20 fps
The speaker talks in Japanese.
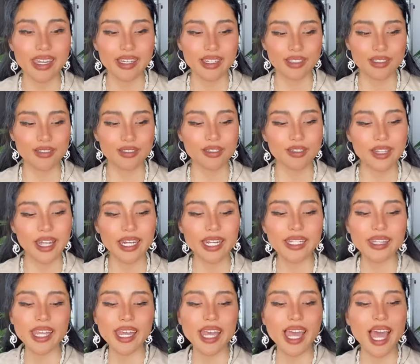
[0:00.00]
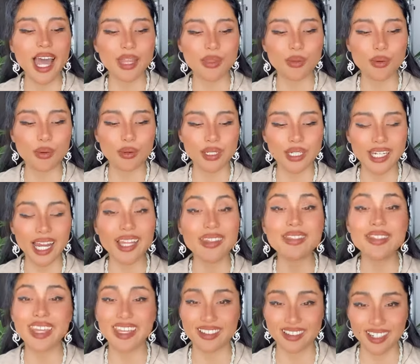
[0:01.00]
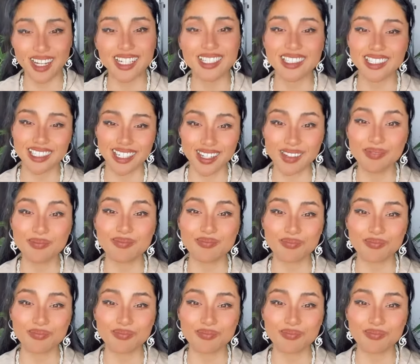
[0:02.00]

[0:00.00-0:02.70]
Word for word: そのなりたい波動になっていく感じね